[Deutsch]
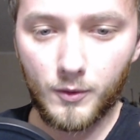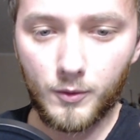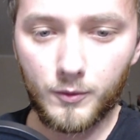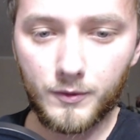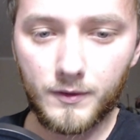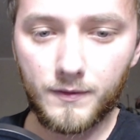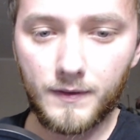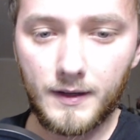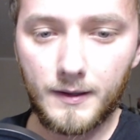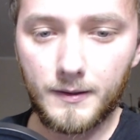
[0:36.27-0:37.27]
Und
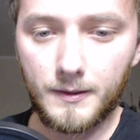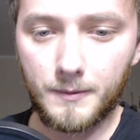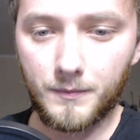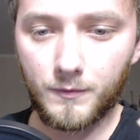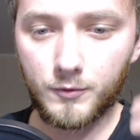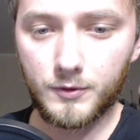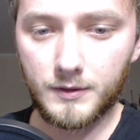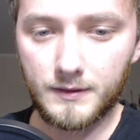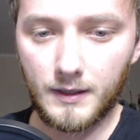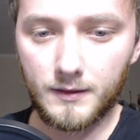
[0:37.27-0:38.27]
zwar ähm, wurde
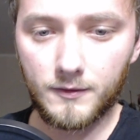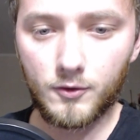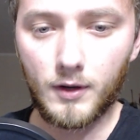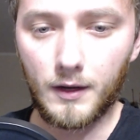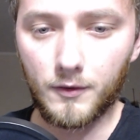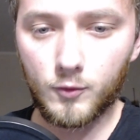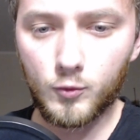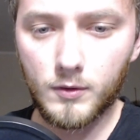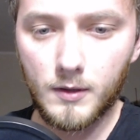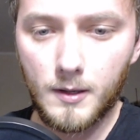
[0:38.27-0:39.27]
gesagt, ist doch alles
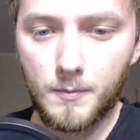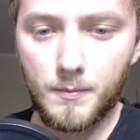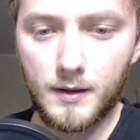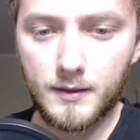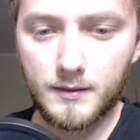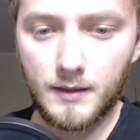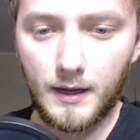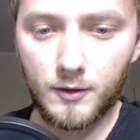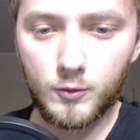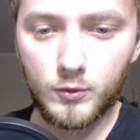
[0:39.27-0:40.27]
gut. Macht,
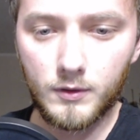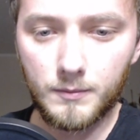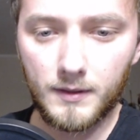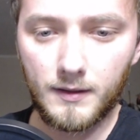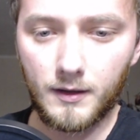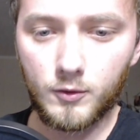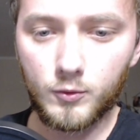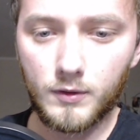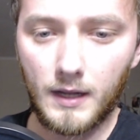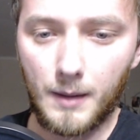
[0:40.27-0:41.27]
einen gut, macht eine
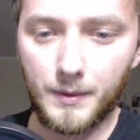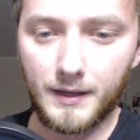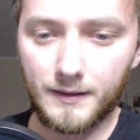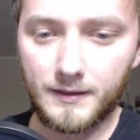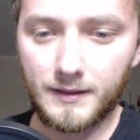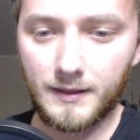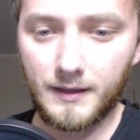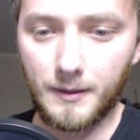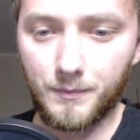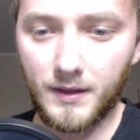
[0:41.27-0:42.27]
gute Arbeit als
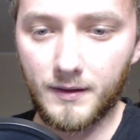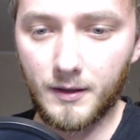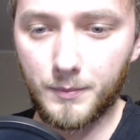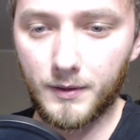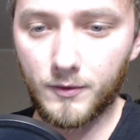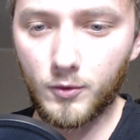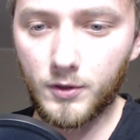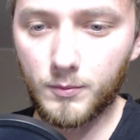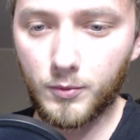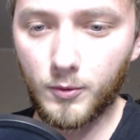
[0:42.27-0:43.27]
Kritiker, der seine
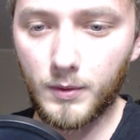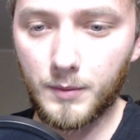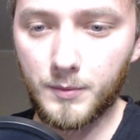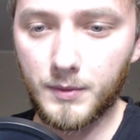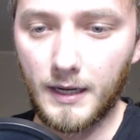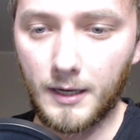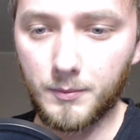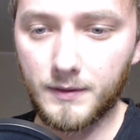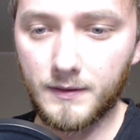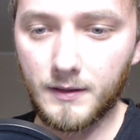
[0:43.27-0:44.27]
persönlichen Probleme mit
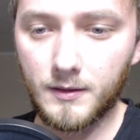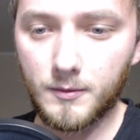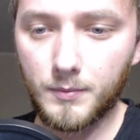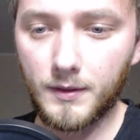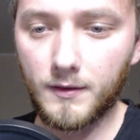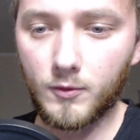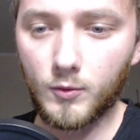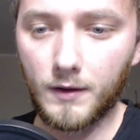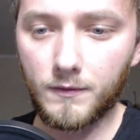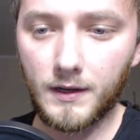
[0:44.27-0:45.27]
einbezieht. Bin es
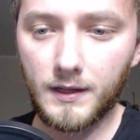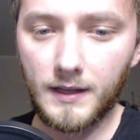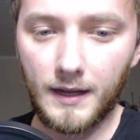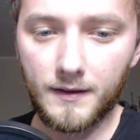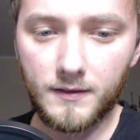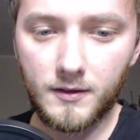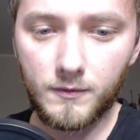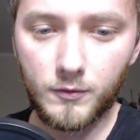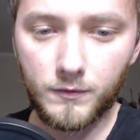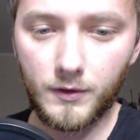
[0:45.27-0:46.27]
nur ein wenig anders
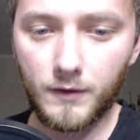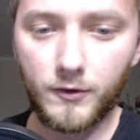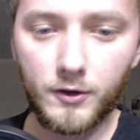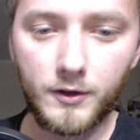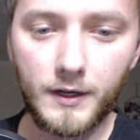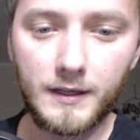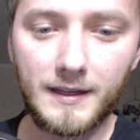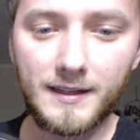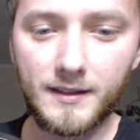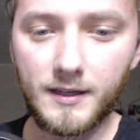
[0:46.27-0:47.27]
gewohnt von erfolgreichen
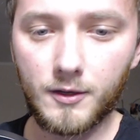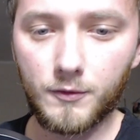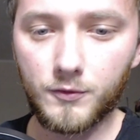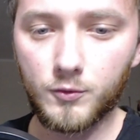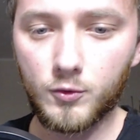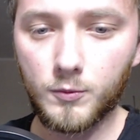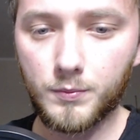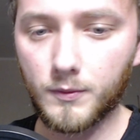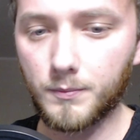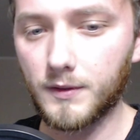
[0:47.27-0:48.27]
Kritikern auf
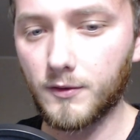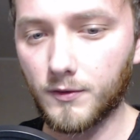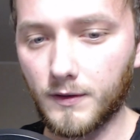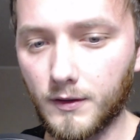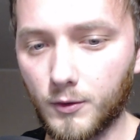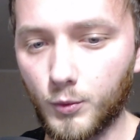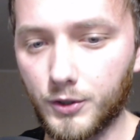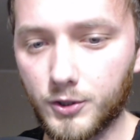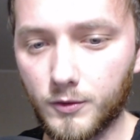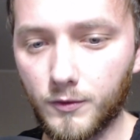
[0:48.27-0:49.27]
YouTube bzw.
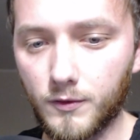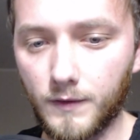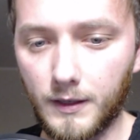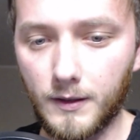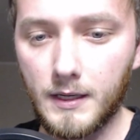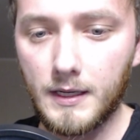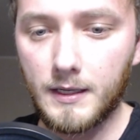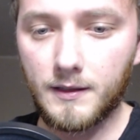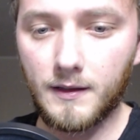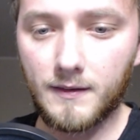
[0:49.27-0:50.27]
Twitch und so weiter,
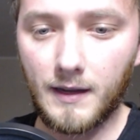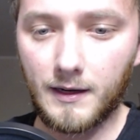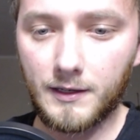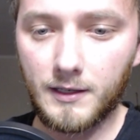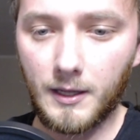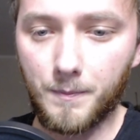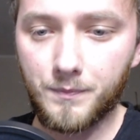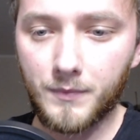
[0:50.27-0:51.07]
die es sachlich nehmen.